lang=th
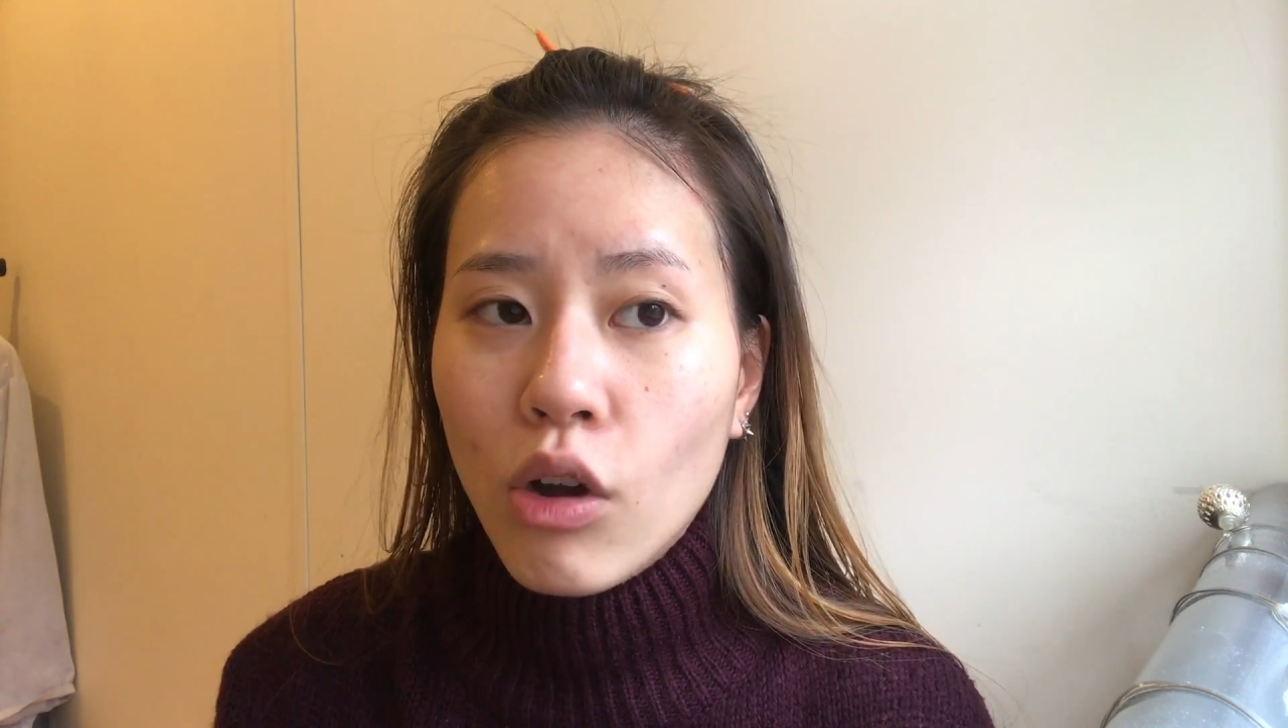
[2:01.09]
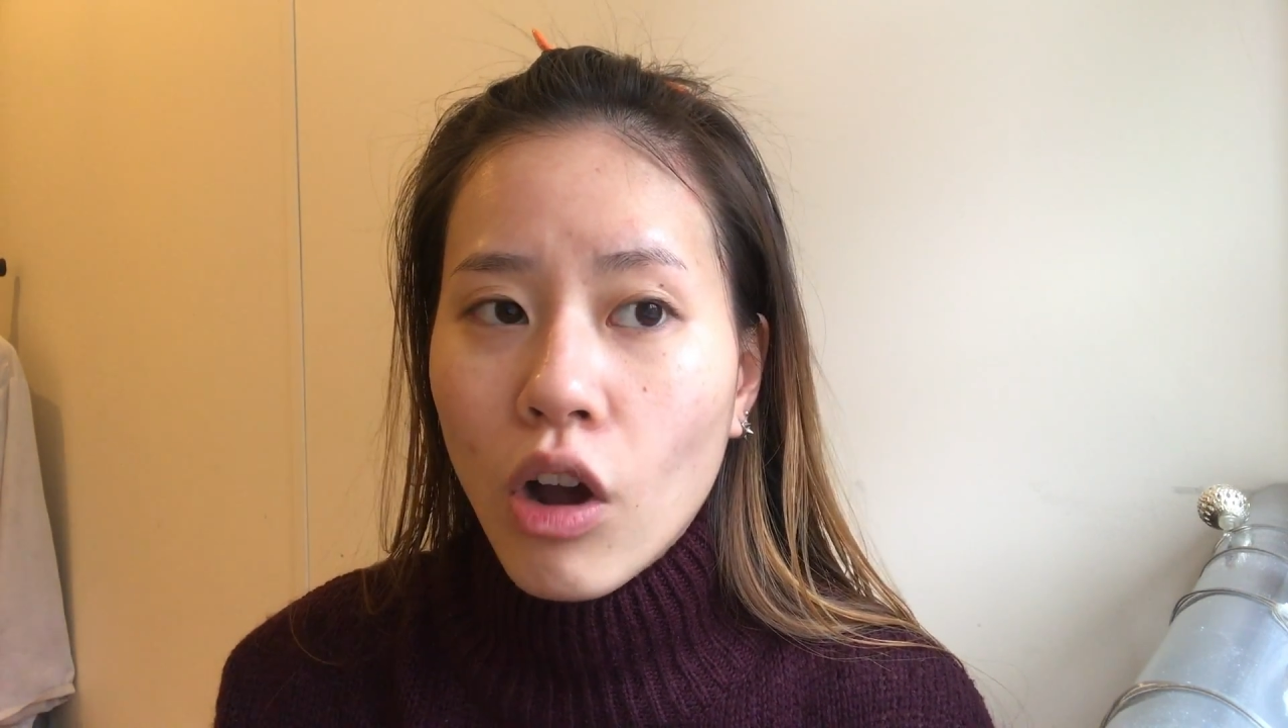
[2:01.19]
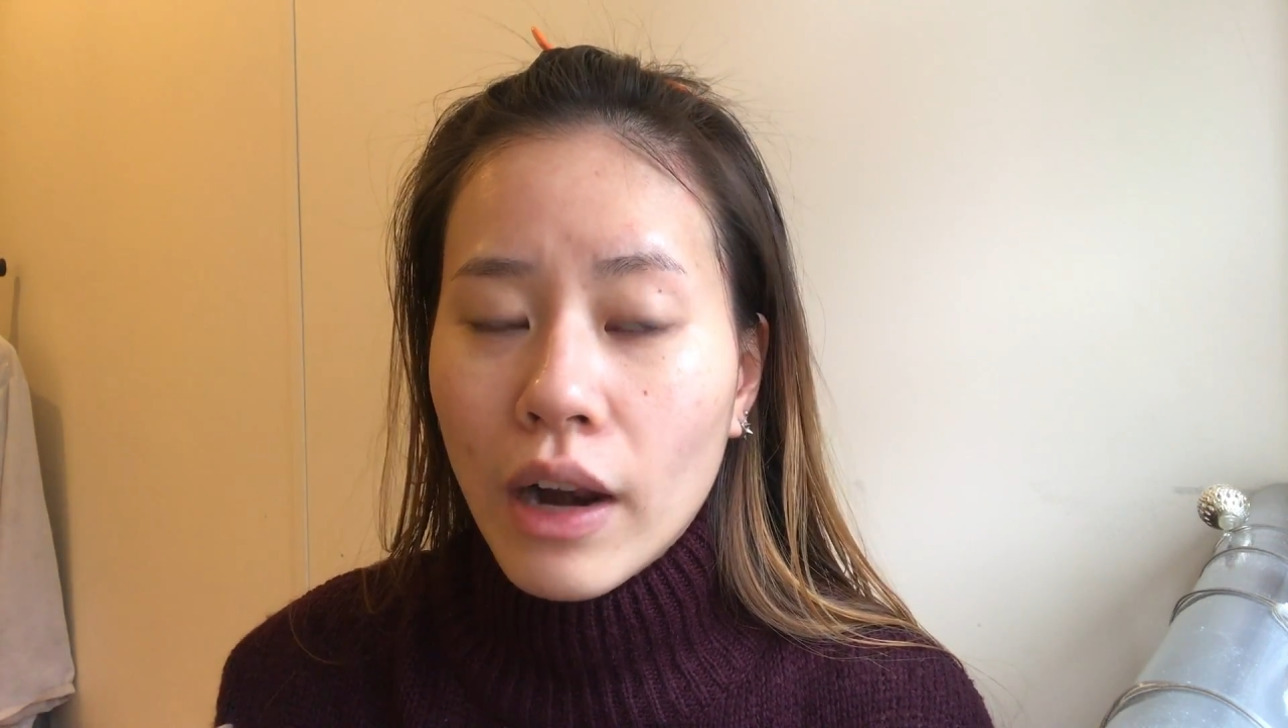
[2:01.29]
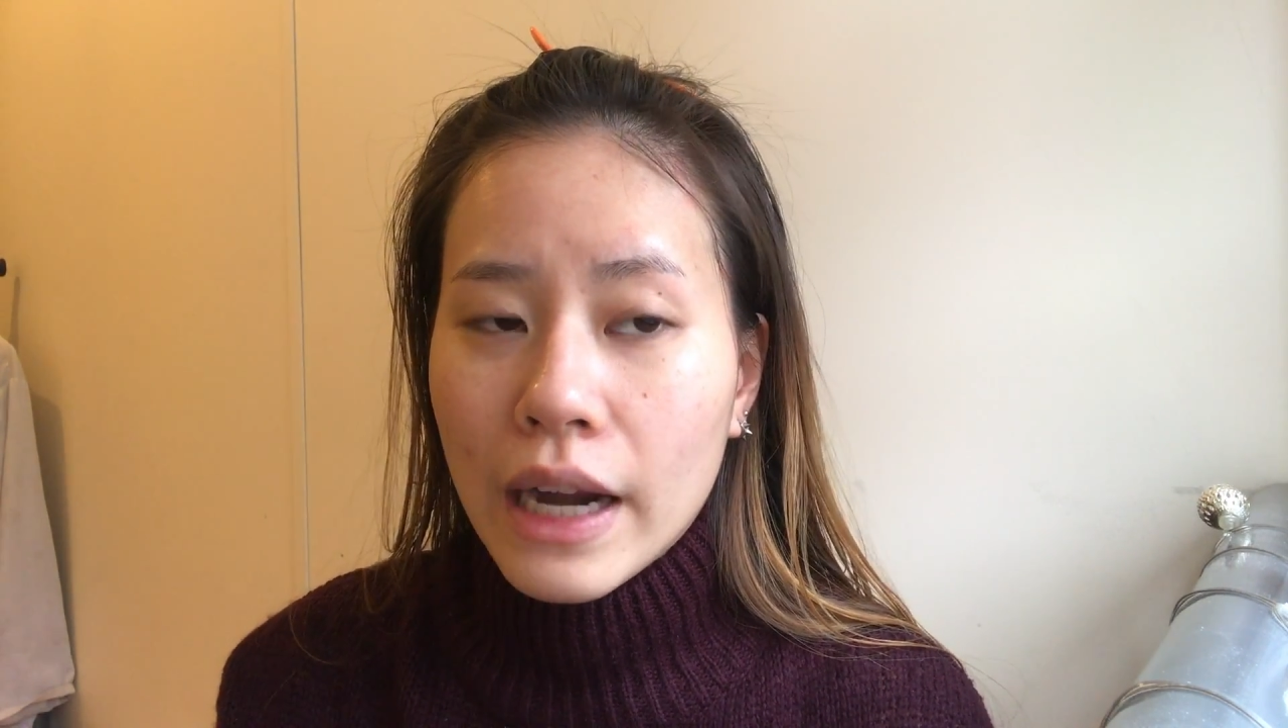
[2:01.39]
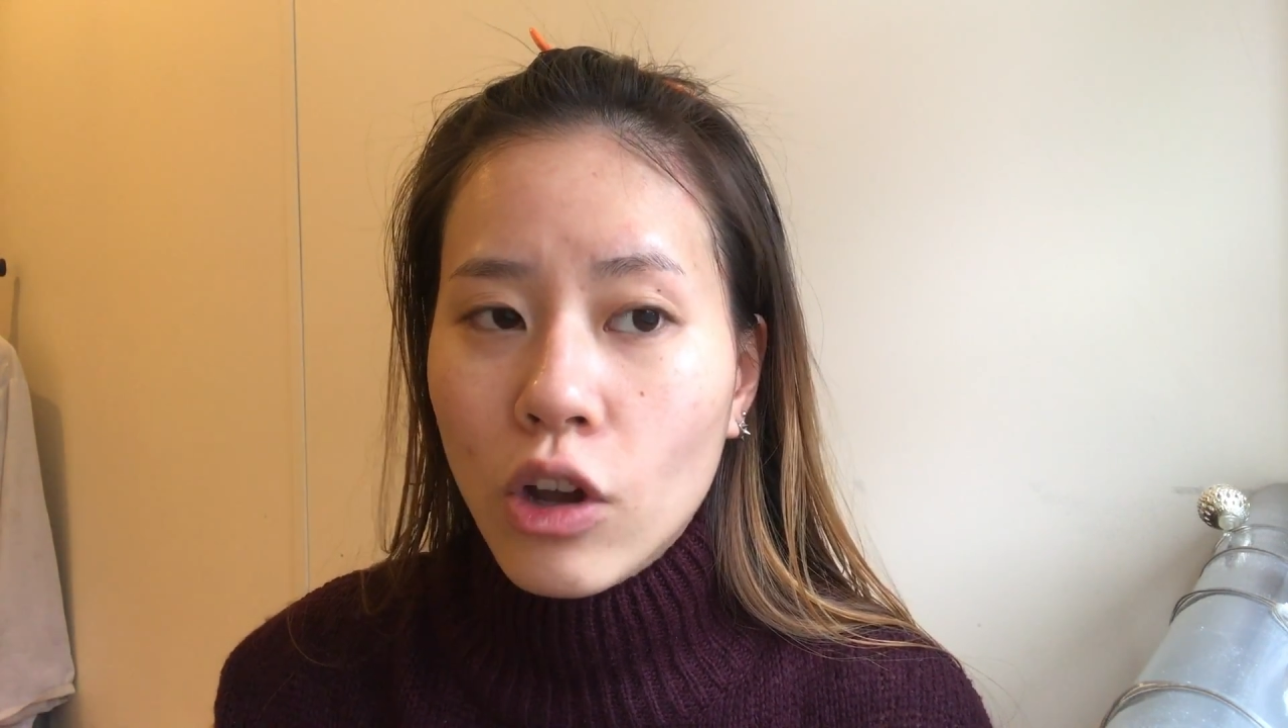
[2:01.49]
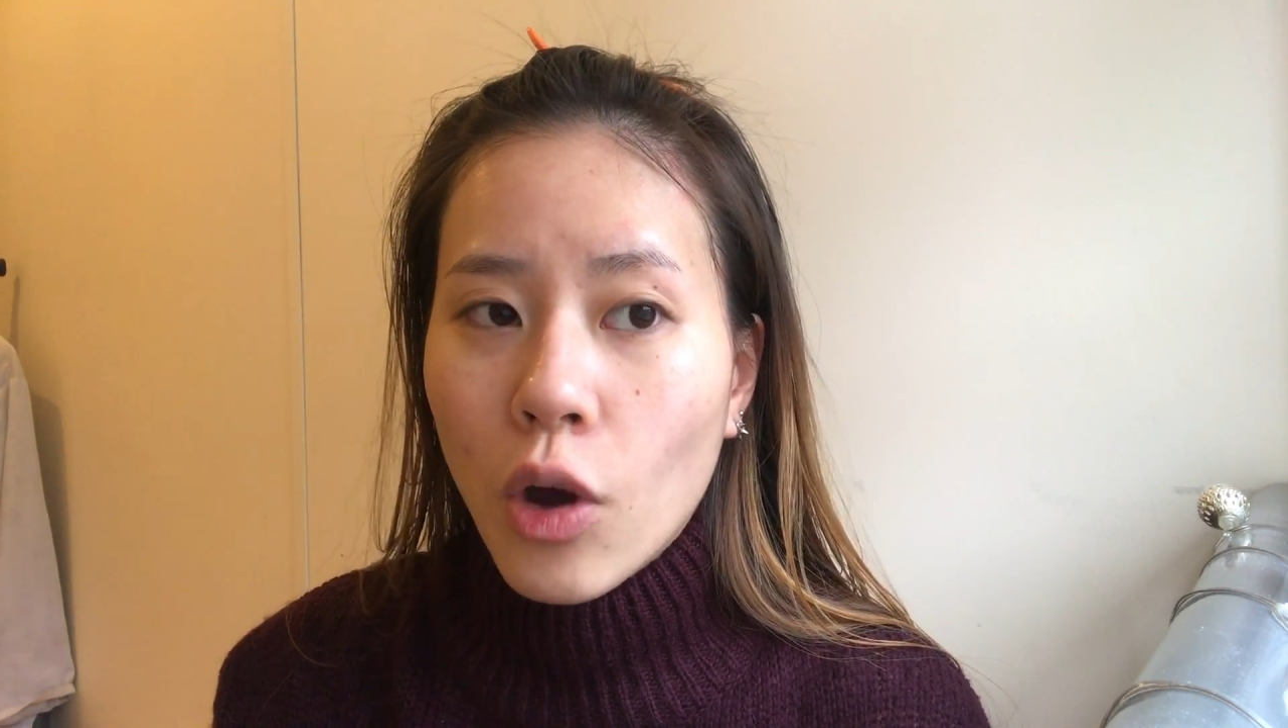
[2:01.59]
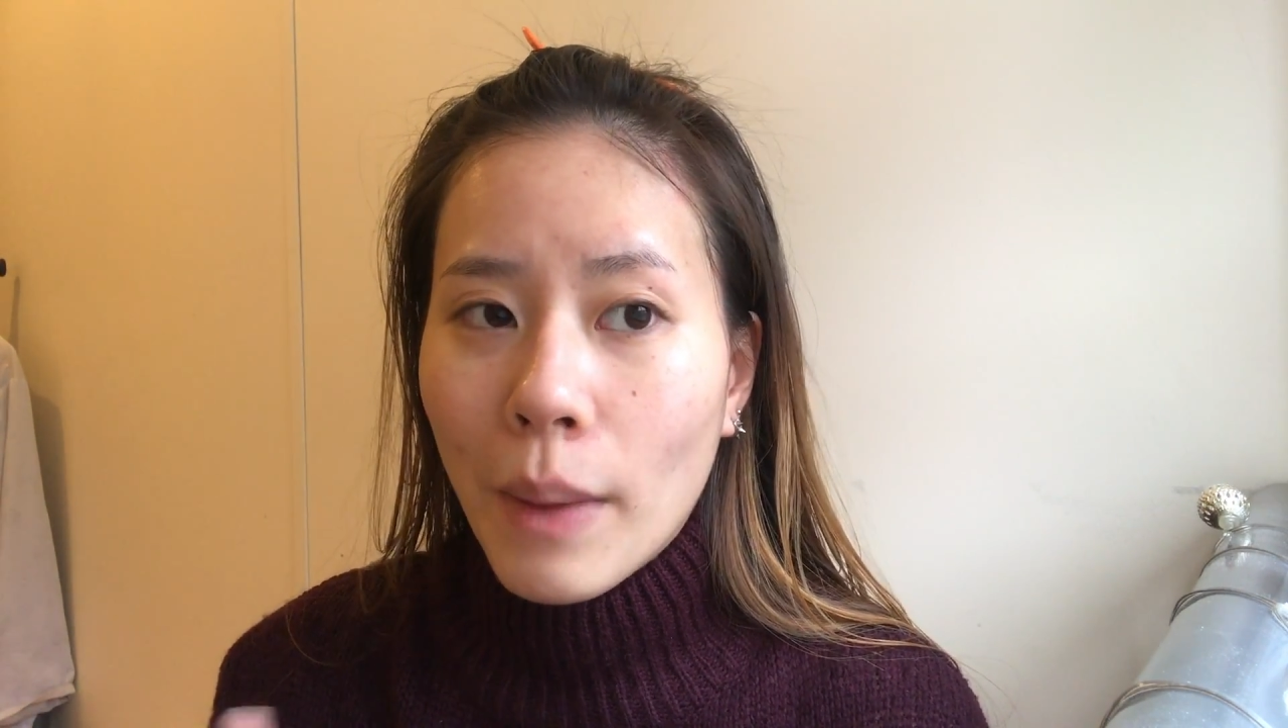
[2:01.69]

วของร้านค